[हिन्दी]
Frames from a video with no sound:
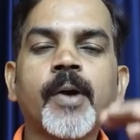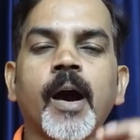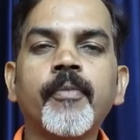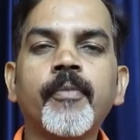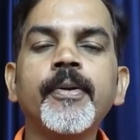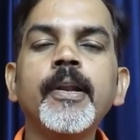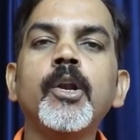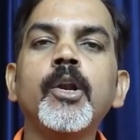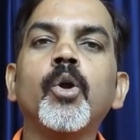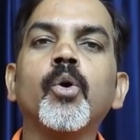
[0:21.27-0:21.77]

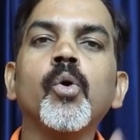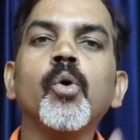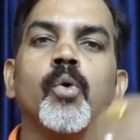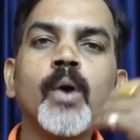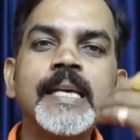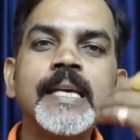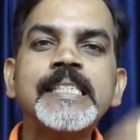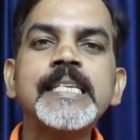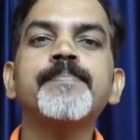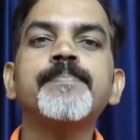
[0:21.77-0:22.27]
काफ़ी लोगों
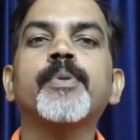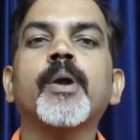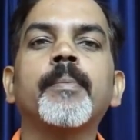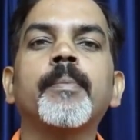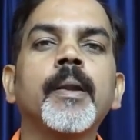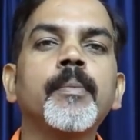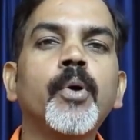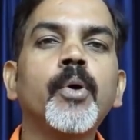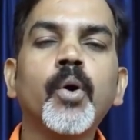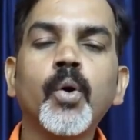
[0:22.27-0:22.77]
को ऐसी
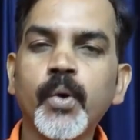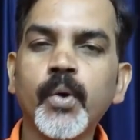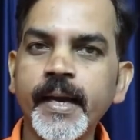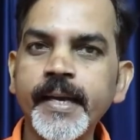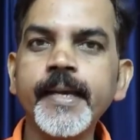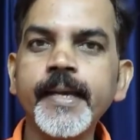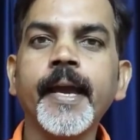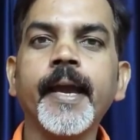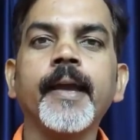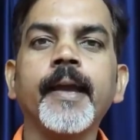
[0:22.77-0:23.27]
प्रॉब्लम हो
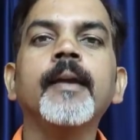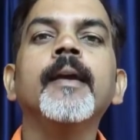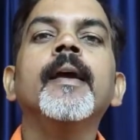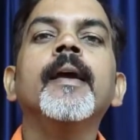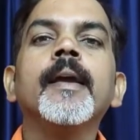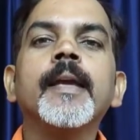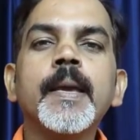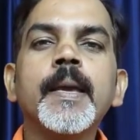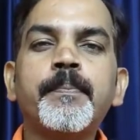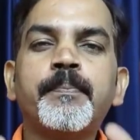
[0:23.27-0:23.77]
गई है
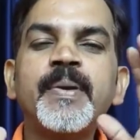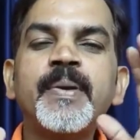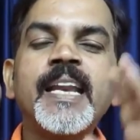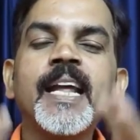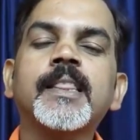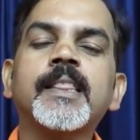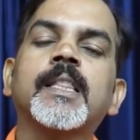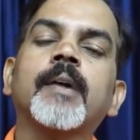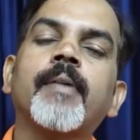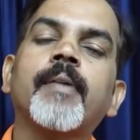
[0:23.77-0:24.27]
कि
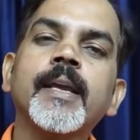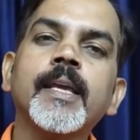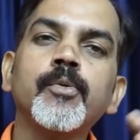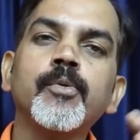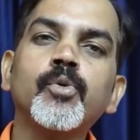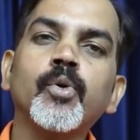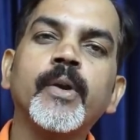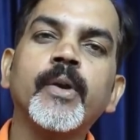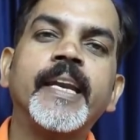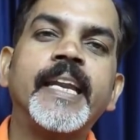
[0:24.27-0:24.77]
बिना दवा
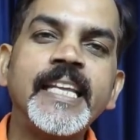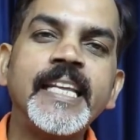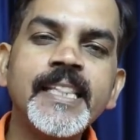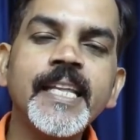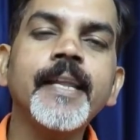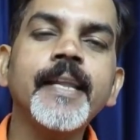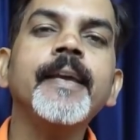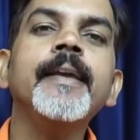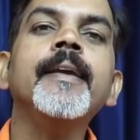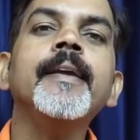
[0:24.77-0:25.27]
के उनको
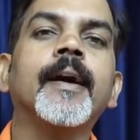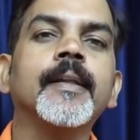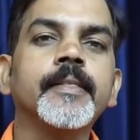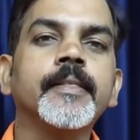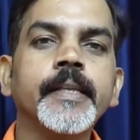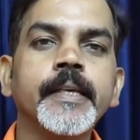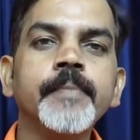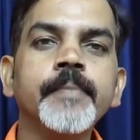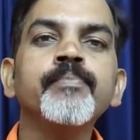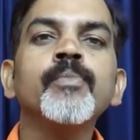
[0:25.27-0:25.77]
नींद नहीं
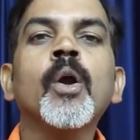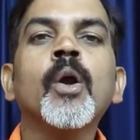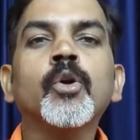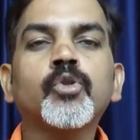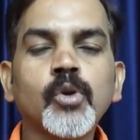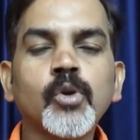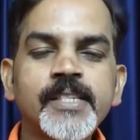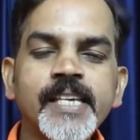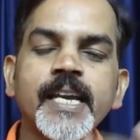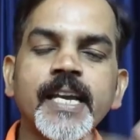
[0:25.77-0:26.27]
आती
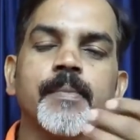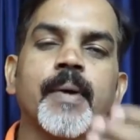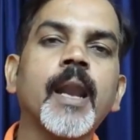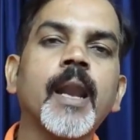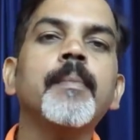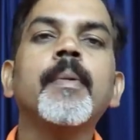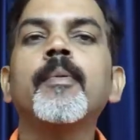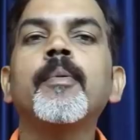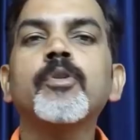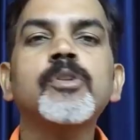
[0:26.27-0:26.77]
सो इसी के
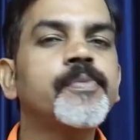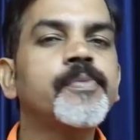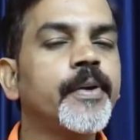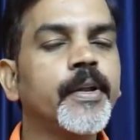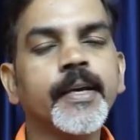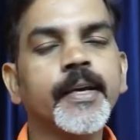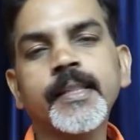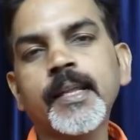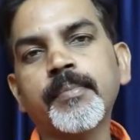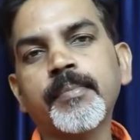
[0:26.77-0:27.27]
बारे में हम लोग इस
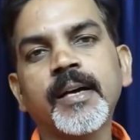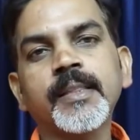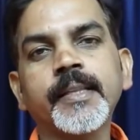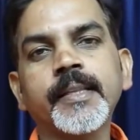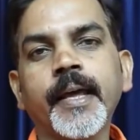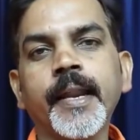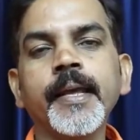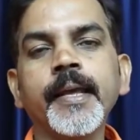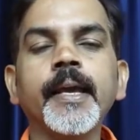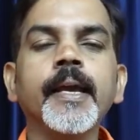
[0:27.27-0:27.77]
वीडियो के अंदर
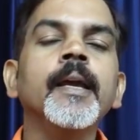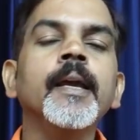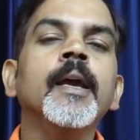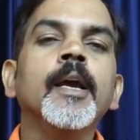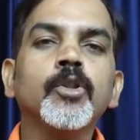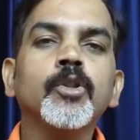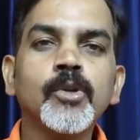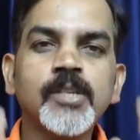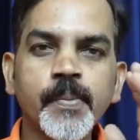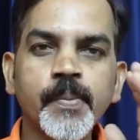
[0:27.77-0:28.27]
बात करेंगे
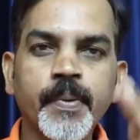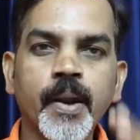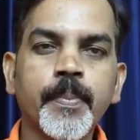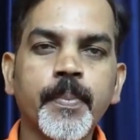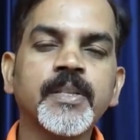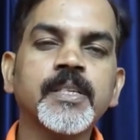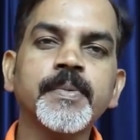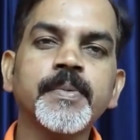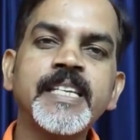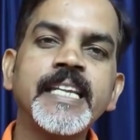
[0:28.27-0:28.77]
तो इसे
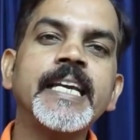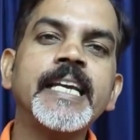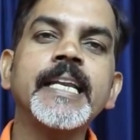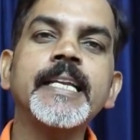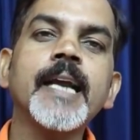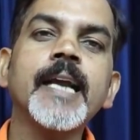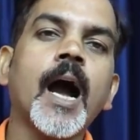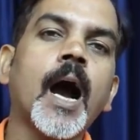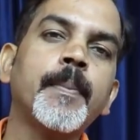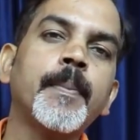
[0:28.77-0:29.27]
प्रॉपर समझने
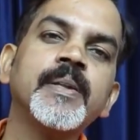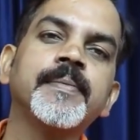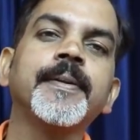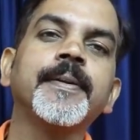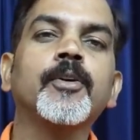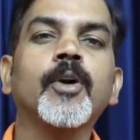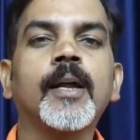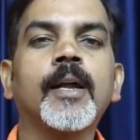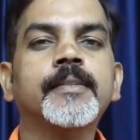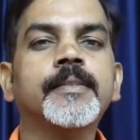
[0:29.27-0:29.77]
के लिए आप इस
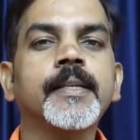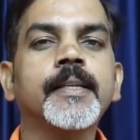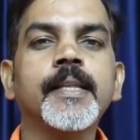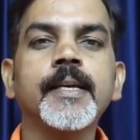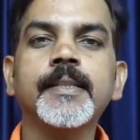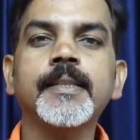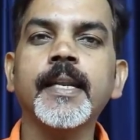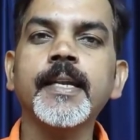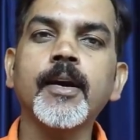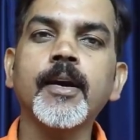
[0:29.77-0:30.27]
वीडियो को लास्ट तक
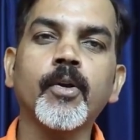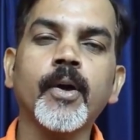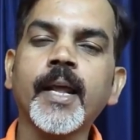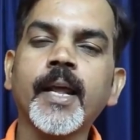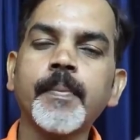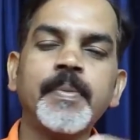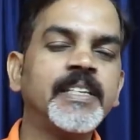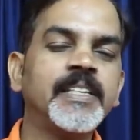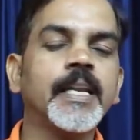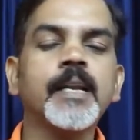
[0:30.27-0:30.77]
देखते रहिए और
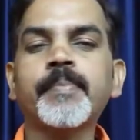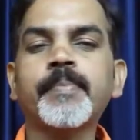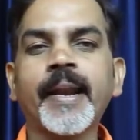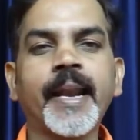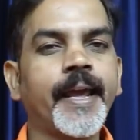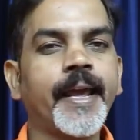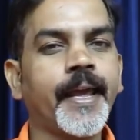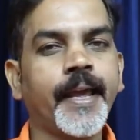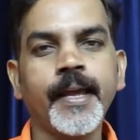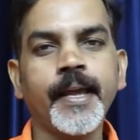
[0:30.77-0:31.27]
अगर आप इस चैनल
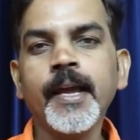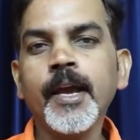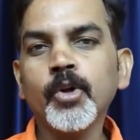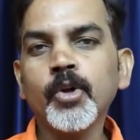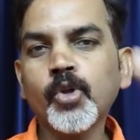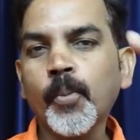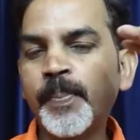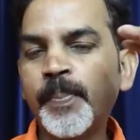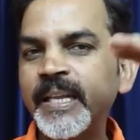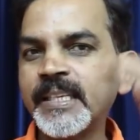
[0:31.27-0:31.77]
पर नए हैं
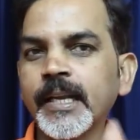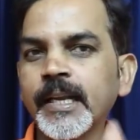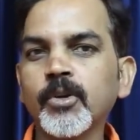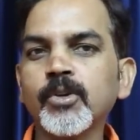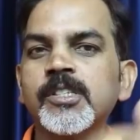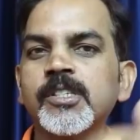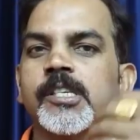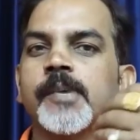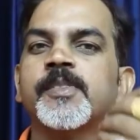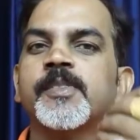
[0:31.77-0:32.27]
तो प्लीज़ चैनल
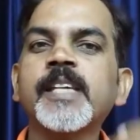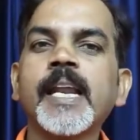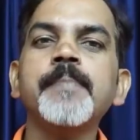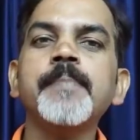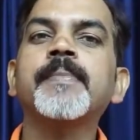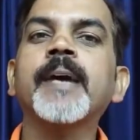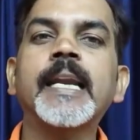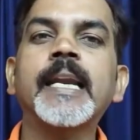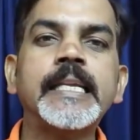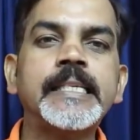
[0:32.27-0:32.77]
को
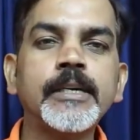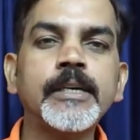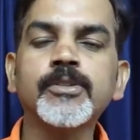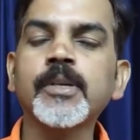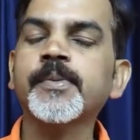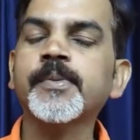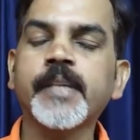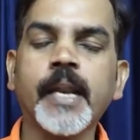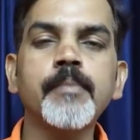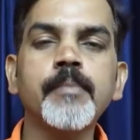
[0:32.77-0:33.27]
सब्सक्राइब कर लीजिए और
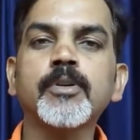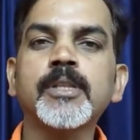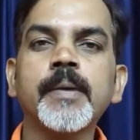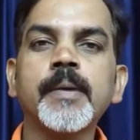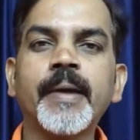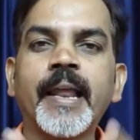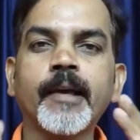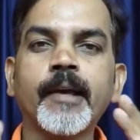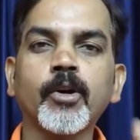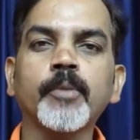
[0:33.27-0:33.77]
सब्सक्राइब
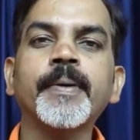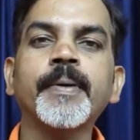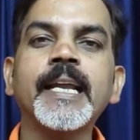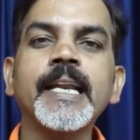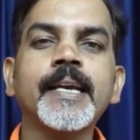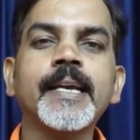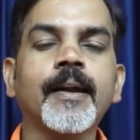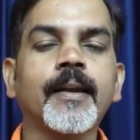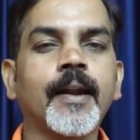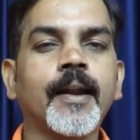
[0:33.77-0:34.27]
होते ही बेलाइकॉन पर
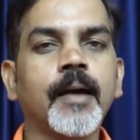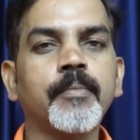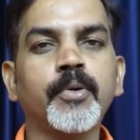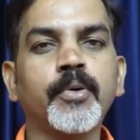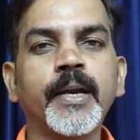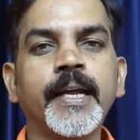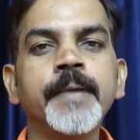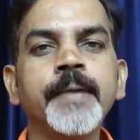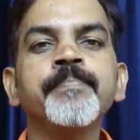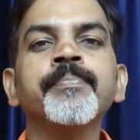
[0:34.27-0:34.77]
क्लिक करना ना
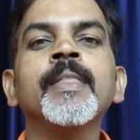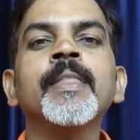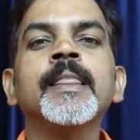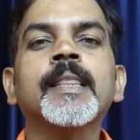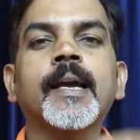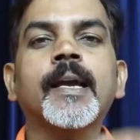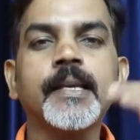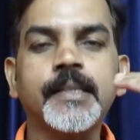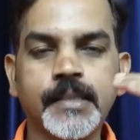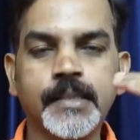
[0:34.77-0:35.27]
भूलें
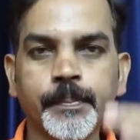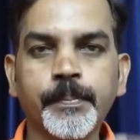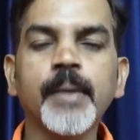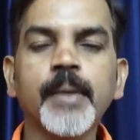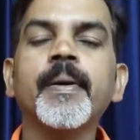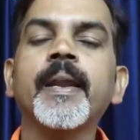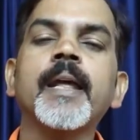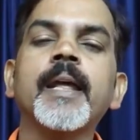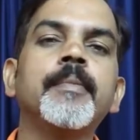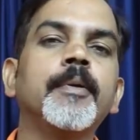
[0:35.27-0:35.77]
ताकि जब
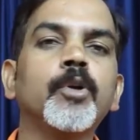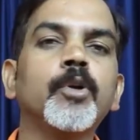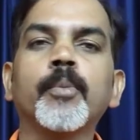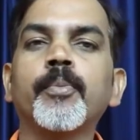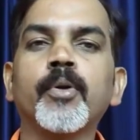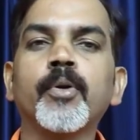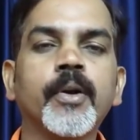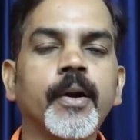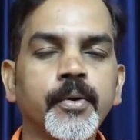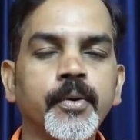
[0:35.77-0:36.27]
भी मैं नई
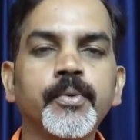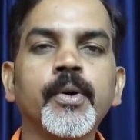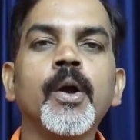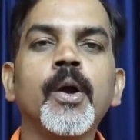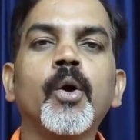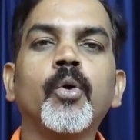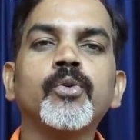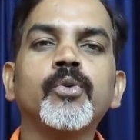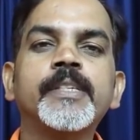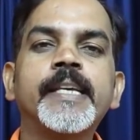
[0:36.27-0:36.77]
वीडियो अपलोड करूँ
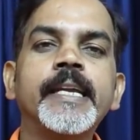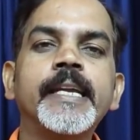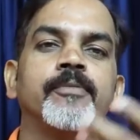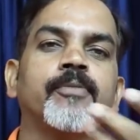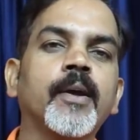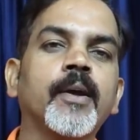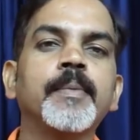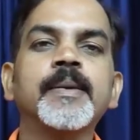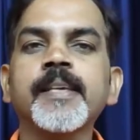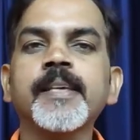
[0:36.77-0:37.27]
उसकी
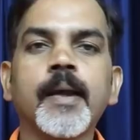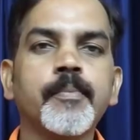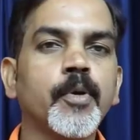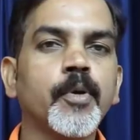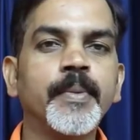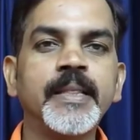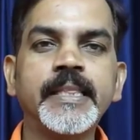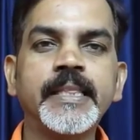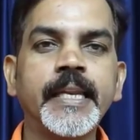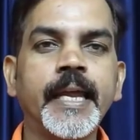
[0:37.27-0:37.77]
इन्फॉर्मेशन
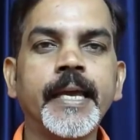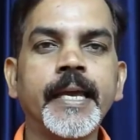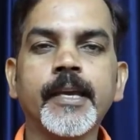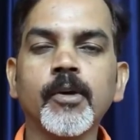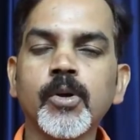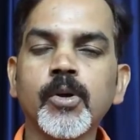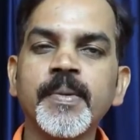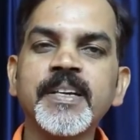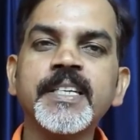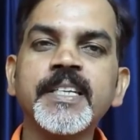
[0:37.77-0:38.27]
आपको मिलती रहे
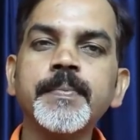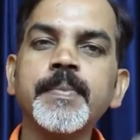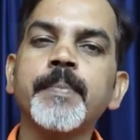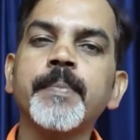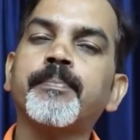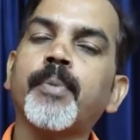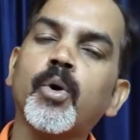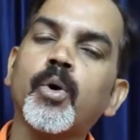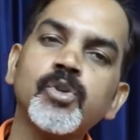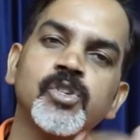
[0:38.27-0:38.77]
क्योंकि मैं इस टाइप
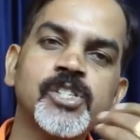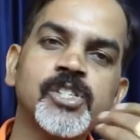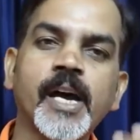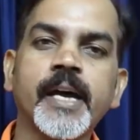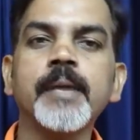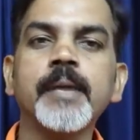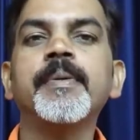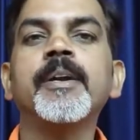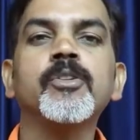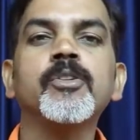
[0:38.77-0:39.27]
की बहुत
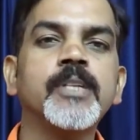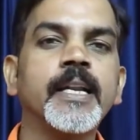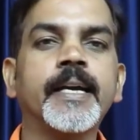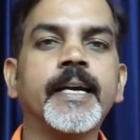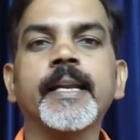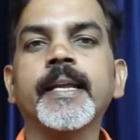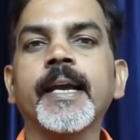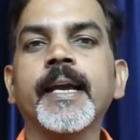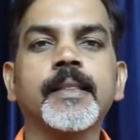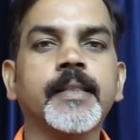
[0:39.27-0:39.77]
सारी वीडियोज़
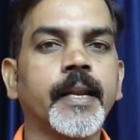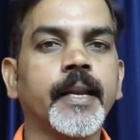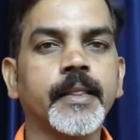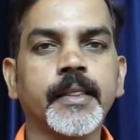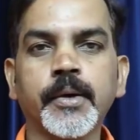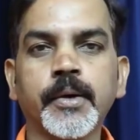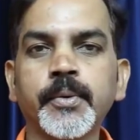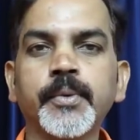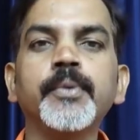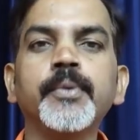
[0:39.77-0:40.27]
लेकर के आता
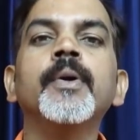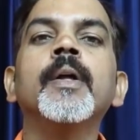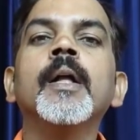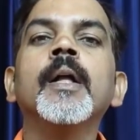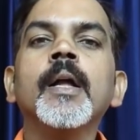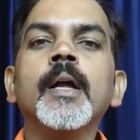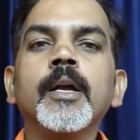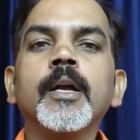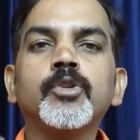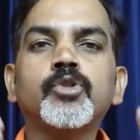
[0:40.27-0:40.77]
रहता हूँ
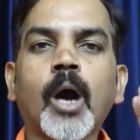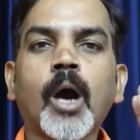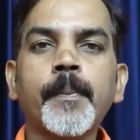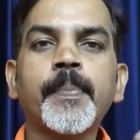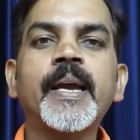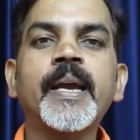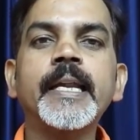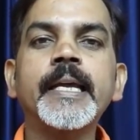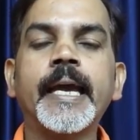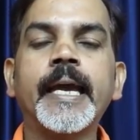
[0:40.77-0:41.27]
जो
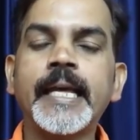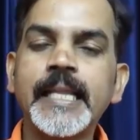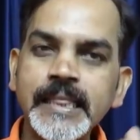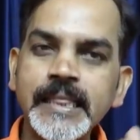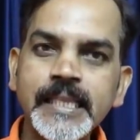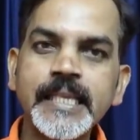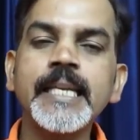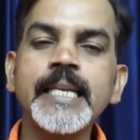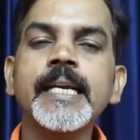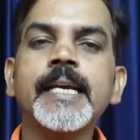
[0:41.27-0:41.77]
आपके
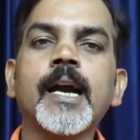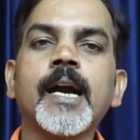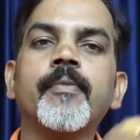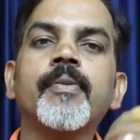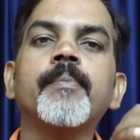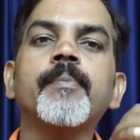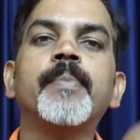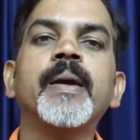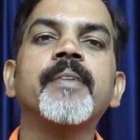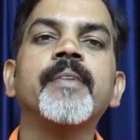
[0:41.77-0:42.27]
हेल्थ के लिए
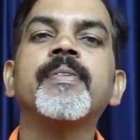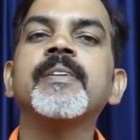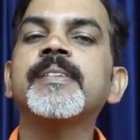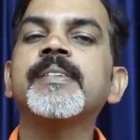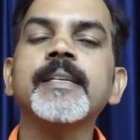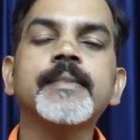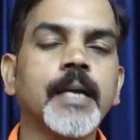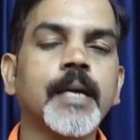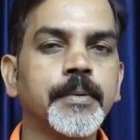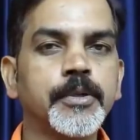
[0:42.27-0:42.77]
काफ़ी
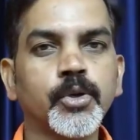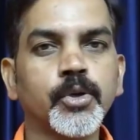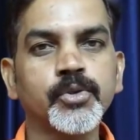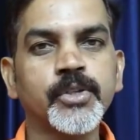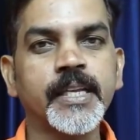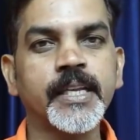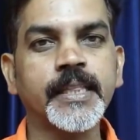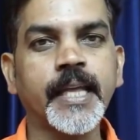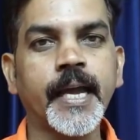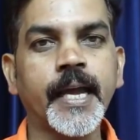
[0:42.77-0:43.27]
बेनिफिशियल साबित हो
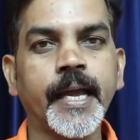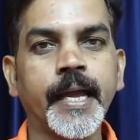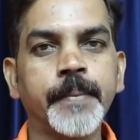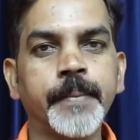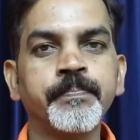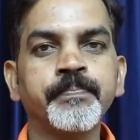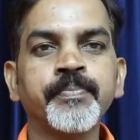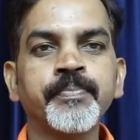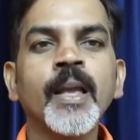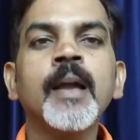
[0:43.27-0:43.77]
सकता है